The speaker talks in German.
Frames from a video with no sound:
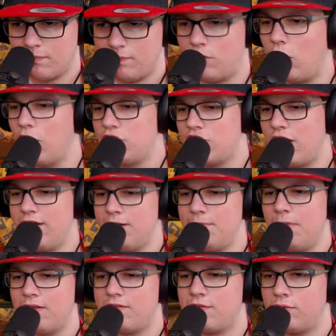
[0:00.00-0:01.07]
Doch, scheint
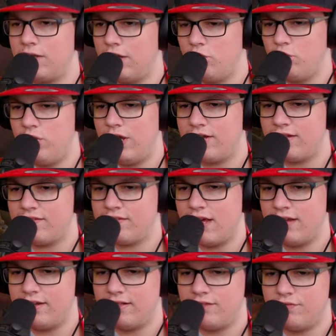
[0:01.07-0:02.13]
immer zu gehen. Wie das
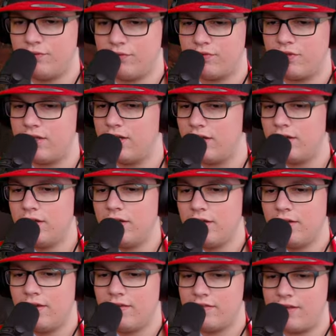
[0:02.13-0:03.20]
gerade nicht funktioniert.
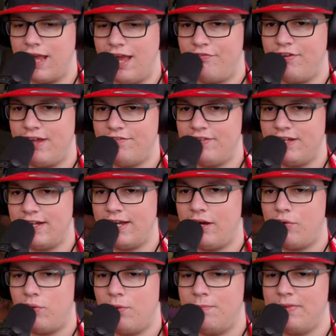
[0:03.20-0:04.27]
So, er fährt wieder
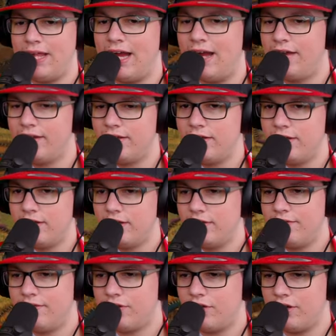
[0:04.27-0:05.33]
nach oben. Ja.
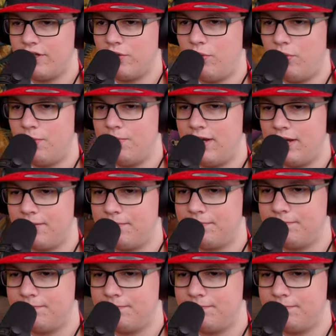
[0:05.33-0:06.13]
Wir können hier oben lang.